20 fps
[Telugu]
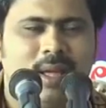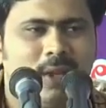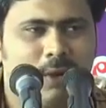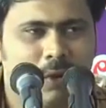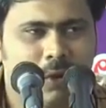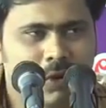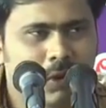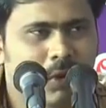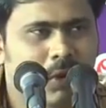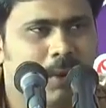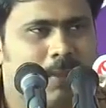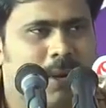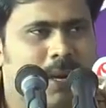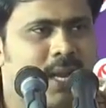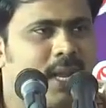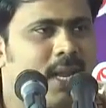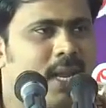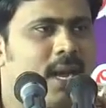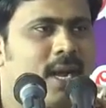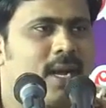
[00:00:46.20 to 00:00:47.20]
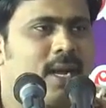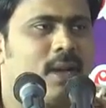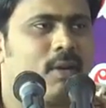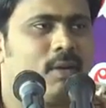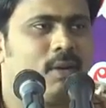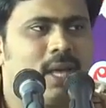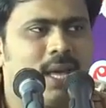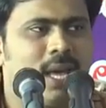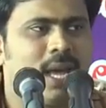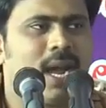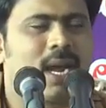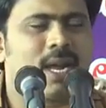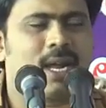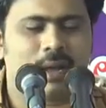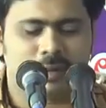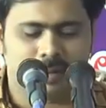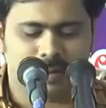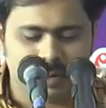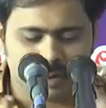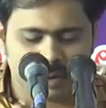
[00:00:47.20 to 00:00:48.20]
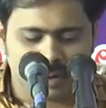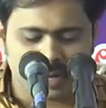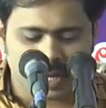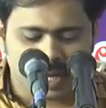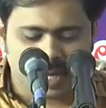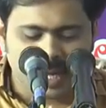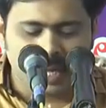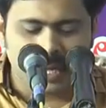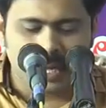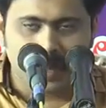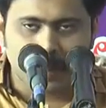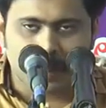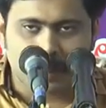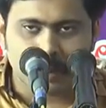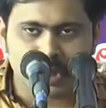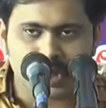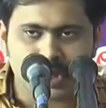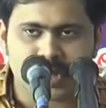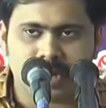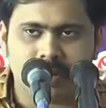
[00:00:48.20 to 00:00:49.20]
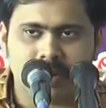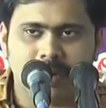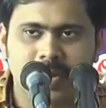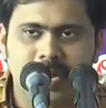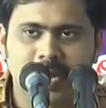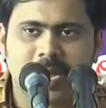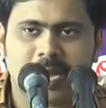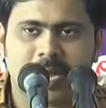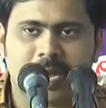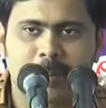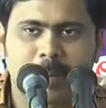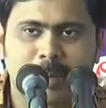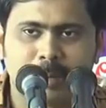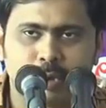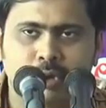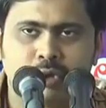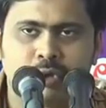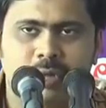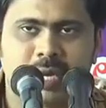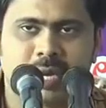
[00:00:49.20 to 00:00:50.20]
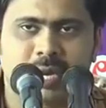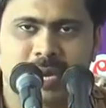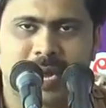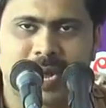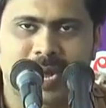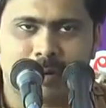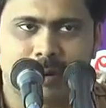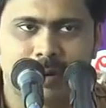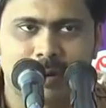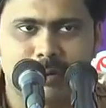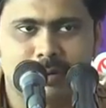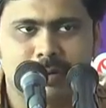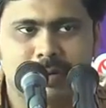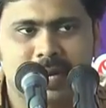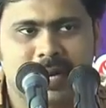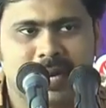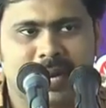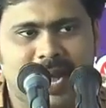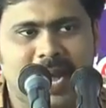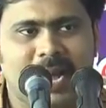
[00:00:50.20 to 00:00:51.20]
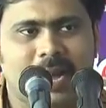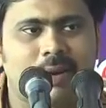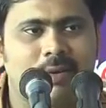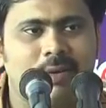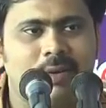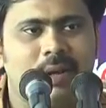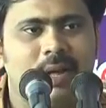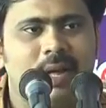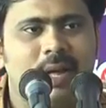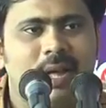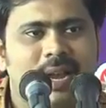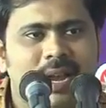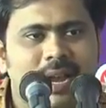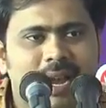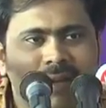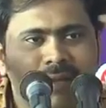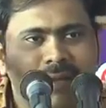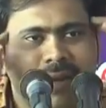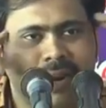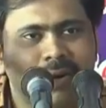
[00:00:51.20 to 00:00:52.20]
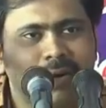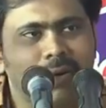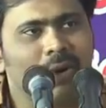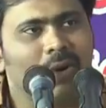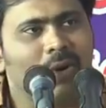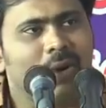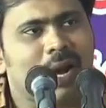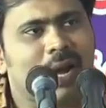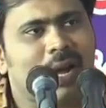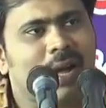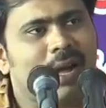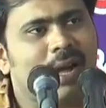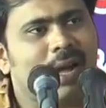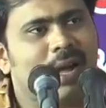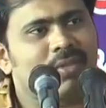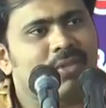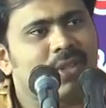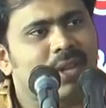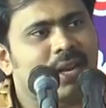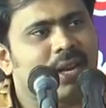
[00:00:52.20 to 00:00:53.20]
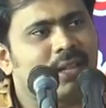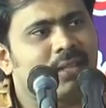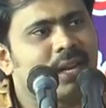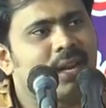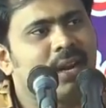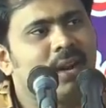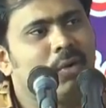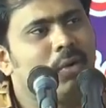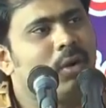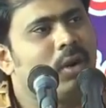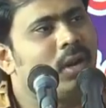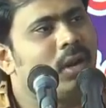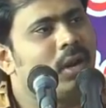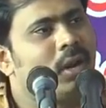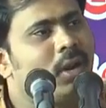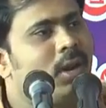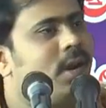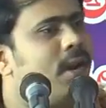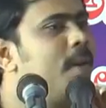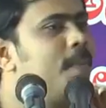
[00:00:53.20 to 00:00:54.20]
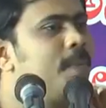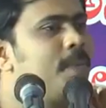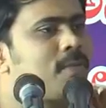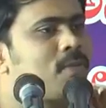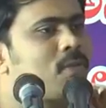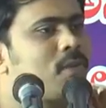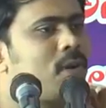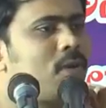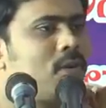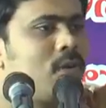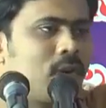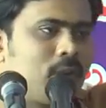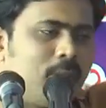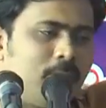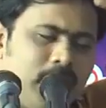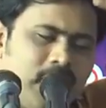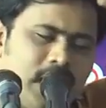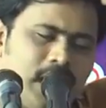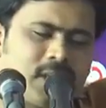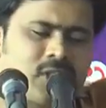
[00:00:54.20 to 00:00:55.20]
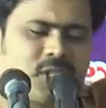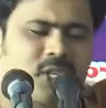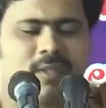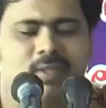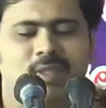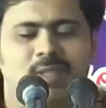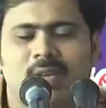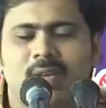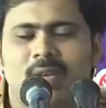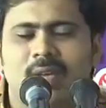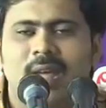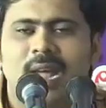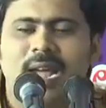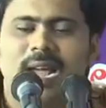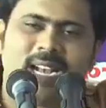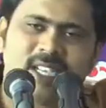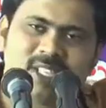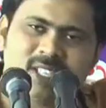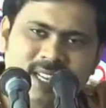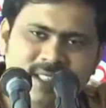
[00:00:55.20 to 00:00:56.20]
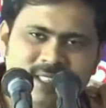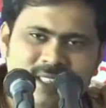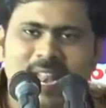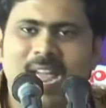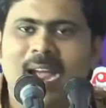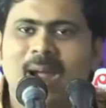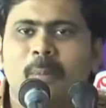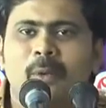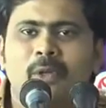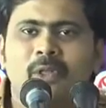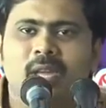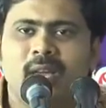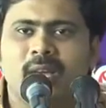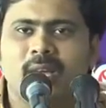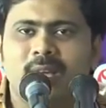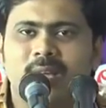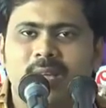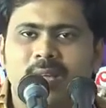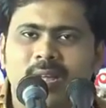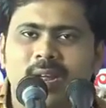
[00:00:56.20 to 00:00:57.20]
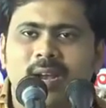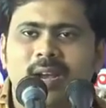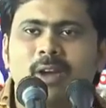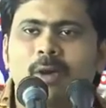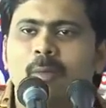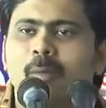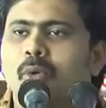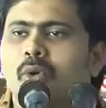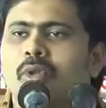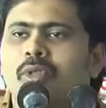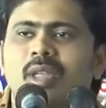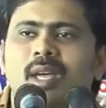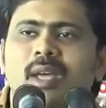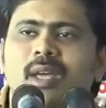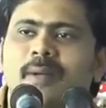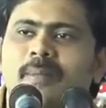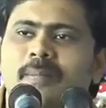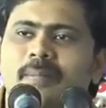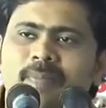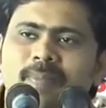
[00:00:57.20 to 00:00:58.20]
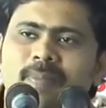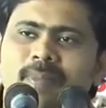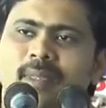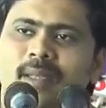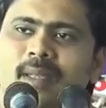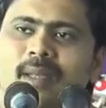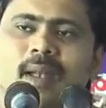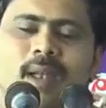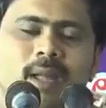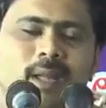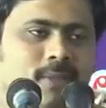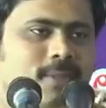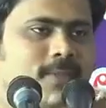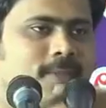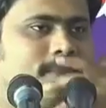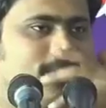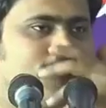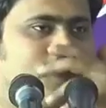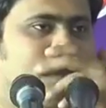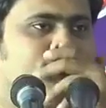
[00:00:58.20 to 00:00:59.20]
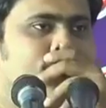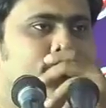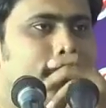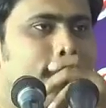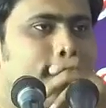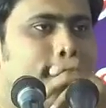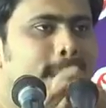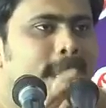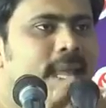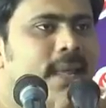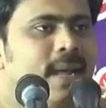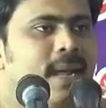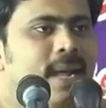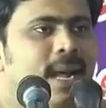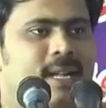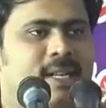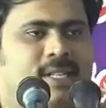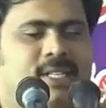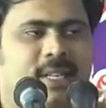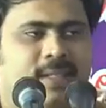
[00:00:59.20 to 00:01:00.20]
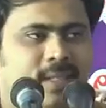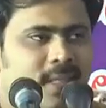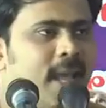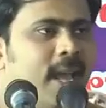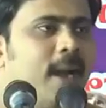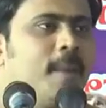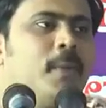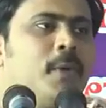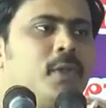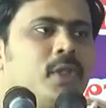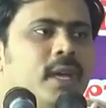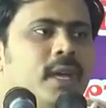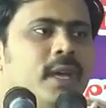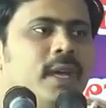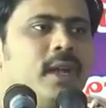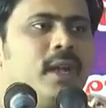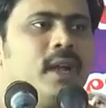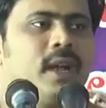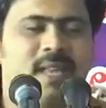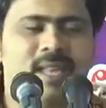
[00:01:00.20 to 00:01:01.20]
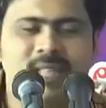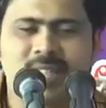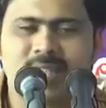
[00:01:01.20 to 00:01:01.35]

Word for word: ఈరోజు ఒక మట్టి ఆకారం ఈ ఆకారం ఈరోజు ఈ ఈ పొజిషన్లో ఇలా బతుకుతుంది ఇక్కడ నడవగలుగుతుందంటే కారణం నా వెనకున్న ఒక అంతర్గతంగా ఉండి నన్ను నడిపిస్తున్నటువంటి ఒక మహాశక్తి ఆ శక్తి లేకపోతే ఇక్కడ నాకు భుక్తి లేదు ఆ శక్తి లేకపోతే నాకు ఈ